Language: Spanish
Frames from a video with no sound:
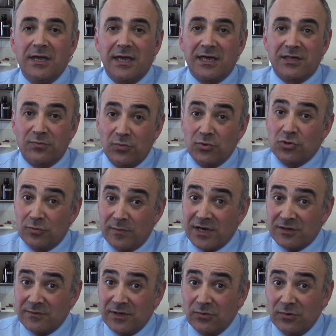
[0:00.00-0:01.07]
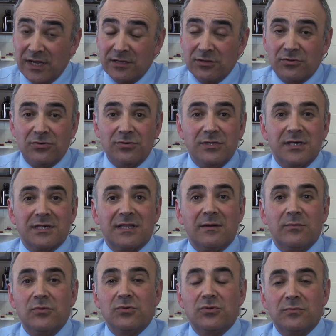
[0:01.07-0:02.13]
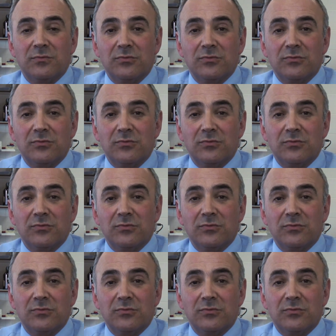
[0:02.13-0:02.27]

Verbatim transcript: Es mucho más virulento y está mucho,